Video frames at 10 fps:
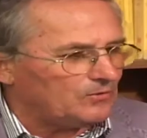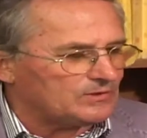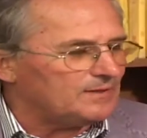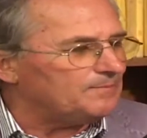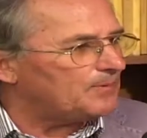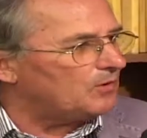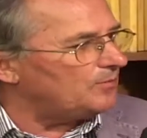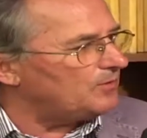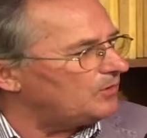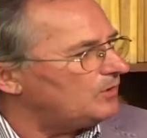così
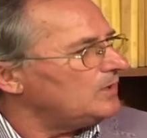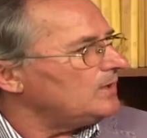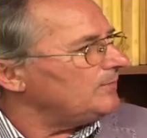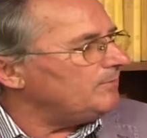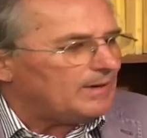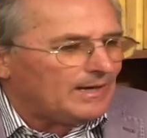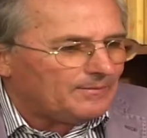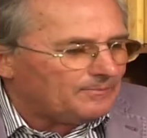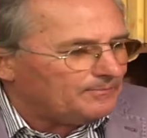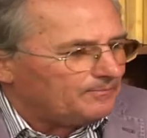improprio, ma
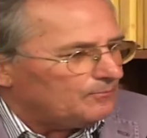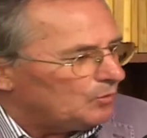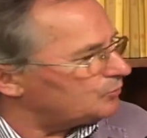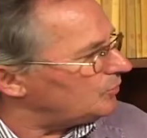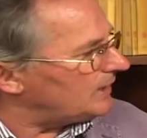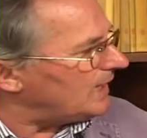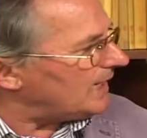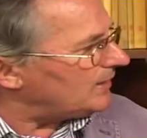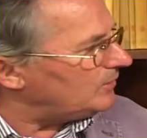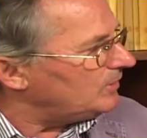mh, mm, molto
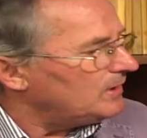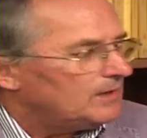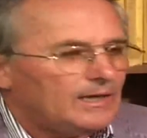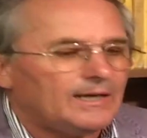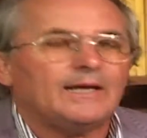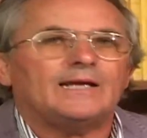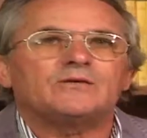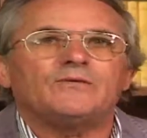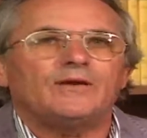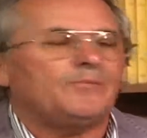chiaro, il
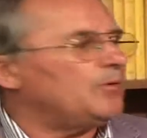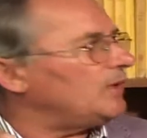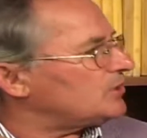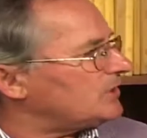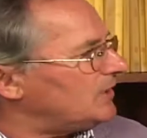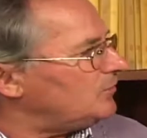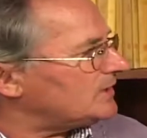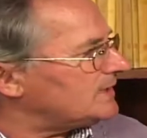ragazzo viene un po' lasciato a